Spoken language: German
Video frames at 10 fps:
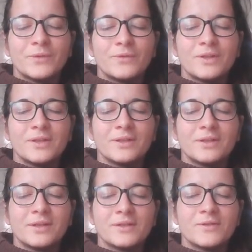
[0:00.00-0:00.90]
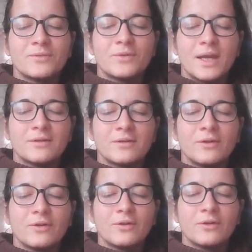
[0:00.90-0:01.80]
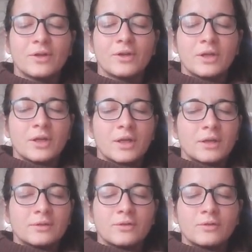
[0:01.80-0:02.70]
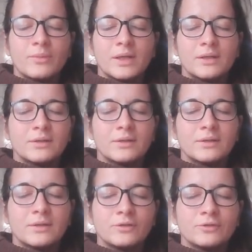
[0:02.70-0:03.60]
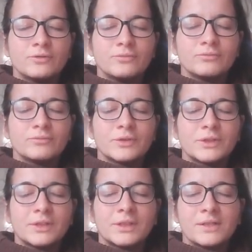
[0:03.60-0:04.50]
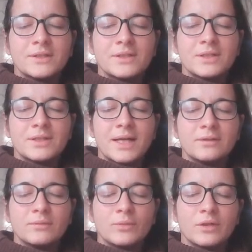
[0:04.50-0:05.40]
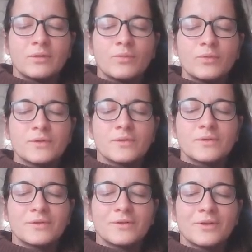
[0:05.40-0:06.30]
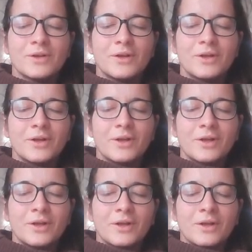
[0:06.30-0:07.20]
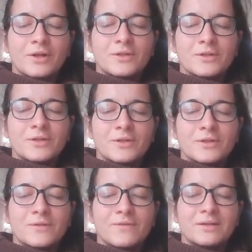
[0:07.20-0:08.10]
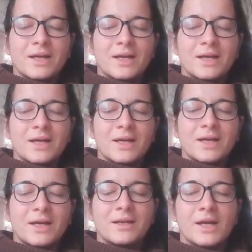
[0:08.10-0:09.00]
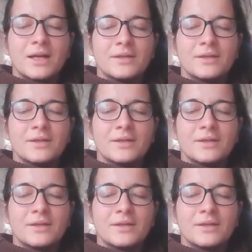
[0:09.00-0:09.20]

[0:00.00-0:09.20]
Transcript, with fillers: Und dann kannst du gerne nochmal ganz in deinem Rhythmus zwei, drei tiefen